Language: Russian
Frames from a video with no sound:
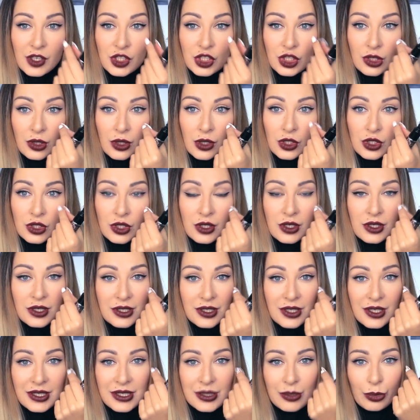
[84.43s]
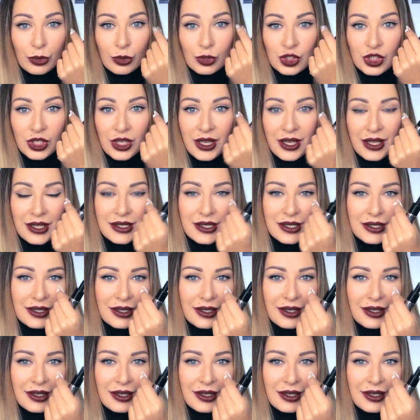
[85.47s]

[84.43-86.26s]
ваши нижние ресницы получаются